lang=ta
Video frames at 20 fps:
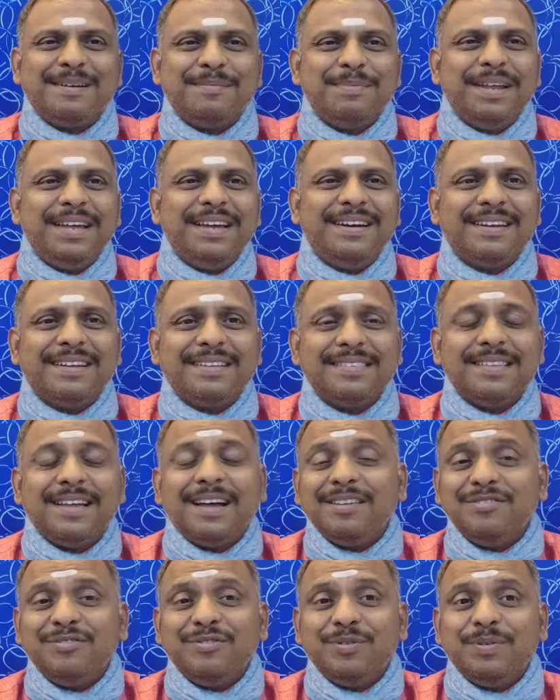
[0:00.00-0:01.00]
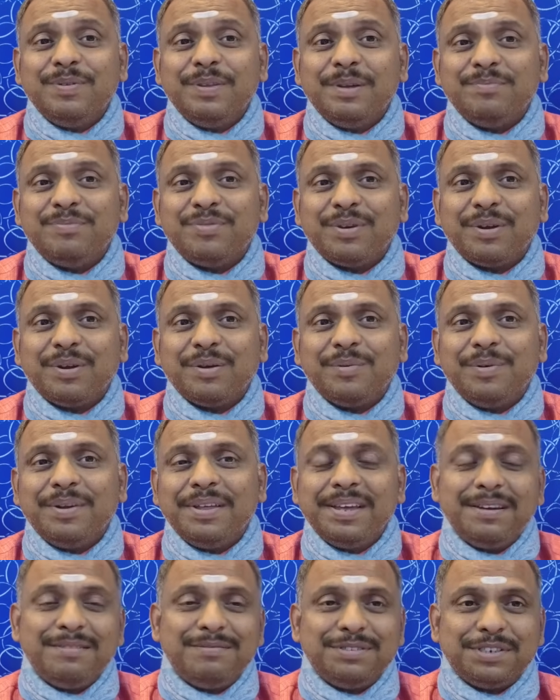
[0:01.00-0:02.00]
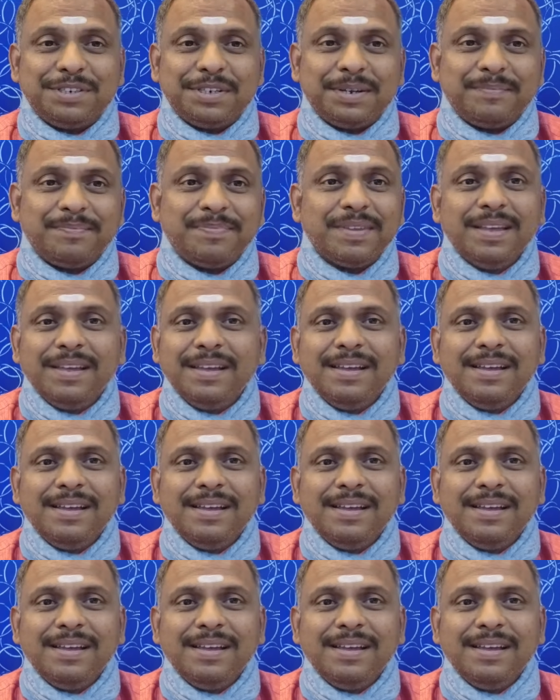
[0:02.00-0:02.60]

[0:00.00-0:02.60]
அப்படிங்கிறது தான் ஜோதிடம் சொல்லக்கூடிய விஷயம்